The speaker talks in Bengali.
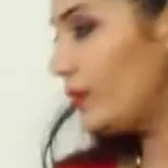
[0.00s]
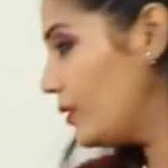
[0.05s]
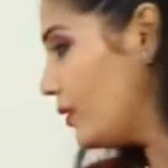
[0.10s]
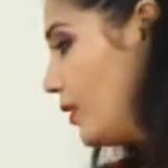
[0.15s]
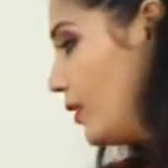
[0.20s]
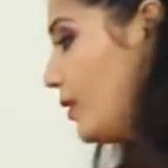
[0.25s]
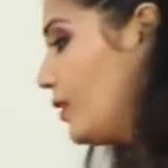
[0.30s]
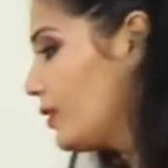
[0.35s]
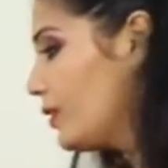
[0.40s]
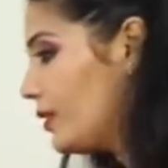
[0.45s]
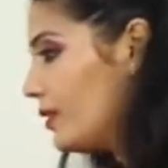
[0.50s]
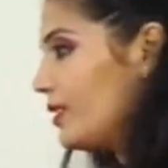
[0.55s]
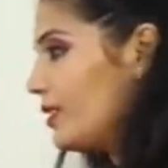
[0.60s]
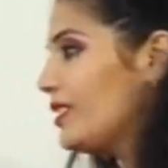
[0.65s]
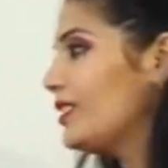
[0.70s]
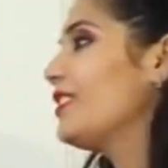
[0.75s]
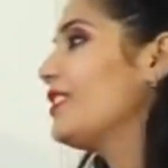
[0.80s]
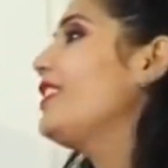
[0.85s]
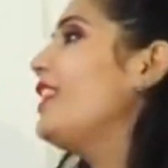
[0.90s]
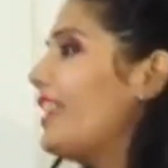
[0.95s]
আছে
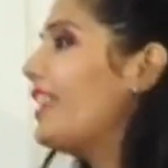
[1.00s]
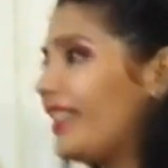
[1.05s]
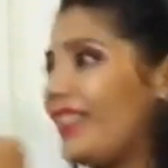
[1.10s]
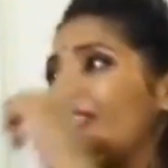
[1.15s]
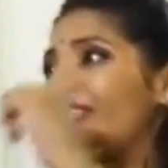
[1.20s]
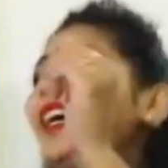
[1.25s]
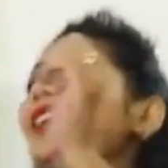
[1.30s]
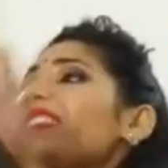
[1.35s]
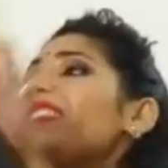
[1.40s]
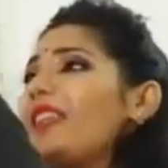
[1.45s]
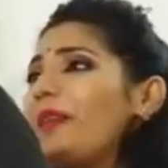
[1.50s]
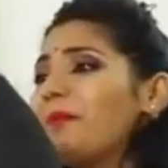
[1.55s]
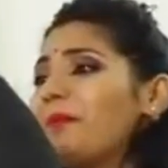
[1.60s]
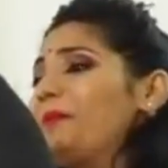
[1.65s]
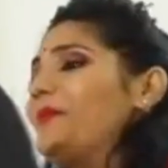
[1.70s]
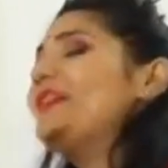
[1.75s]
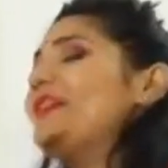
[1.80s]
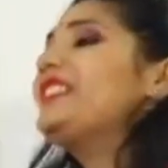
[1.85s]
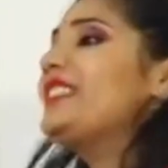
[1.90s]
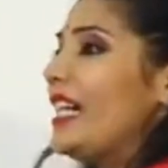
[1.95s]
পাল্টা জায়গায় আচ্ছা, হাত
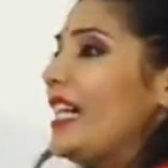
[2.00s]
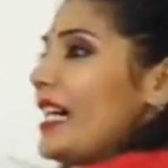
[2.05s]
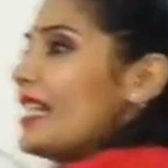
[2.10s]
দিচ্ছে